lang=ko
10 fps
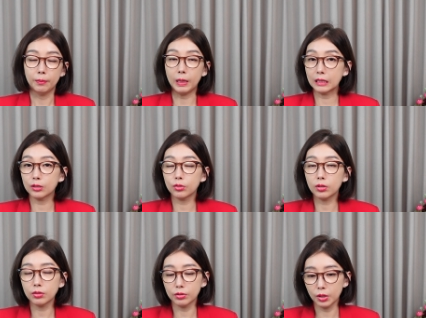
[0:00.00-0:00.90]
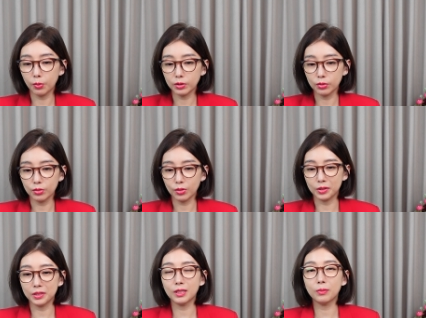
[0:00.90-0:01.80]
박수영 의원은요,
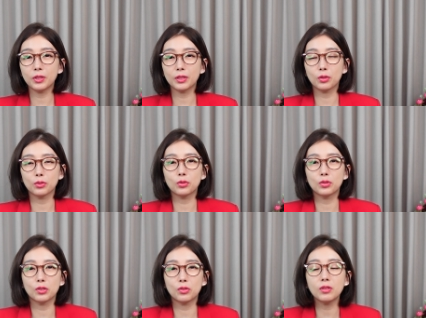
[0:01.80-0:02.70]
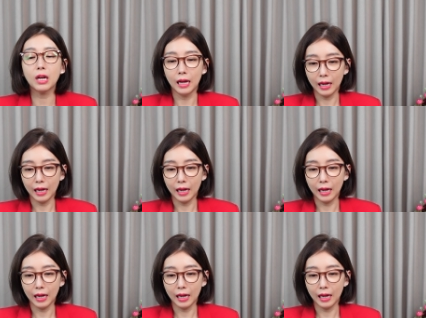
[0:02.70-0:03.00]
이재명의 저수지 중